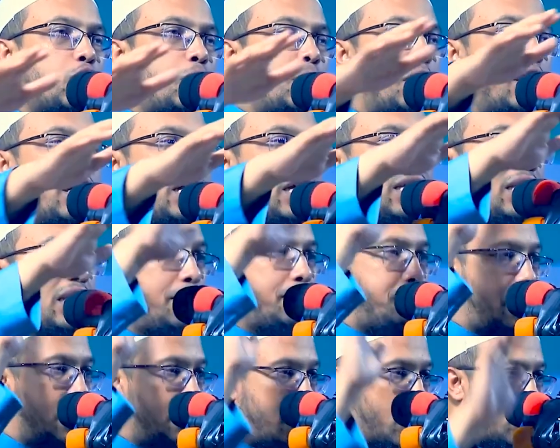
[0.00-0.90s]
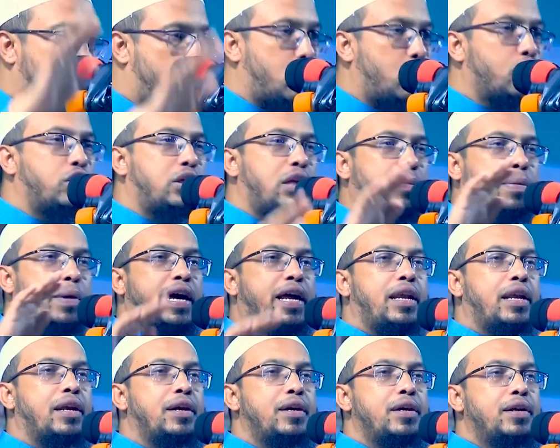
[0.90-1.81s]
সময়টাতে আপনি বরকত
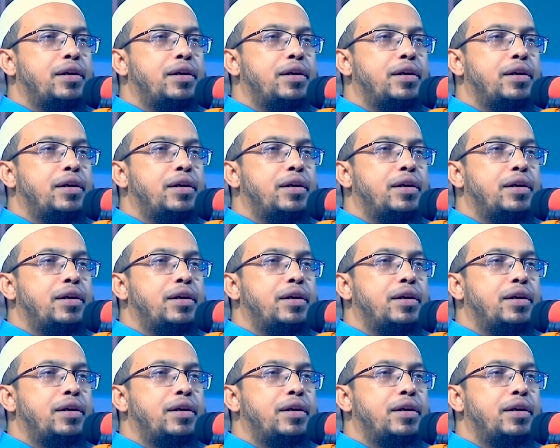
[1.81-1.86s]
দিবেন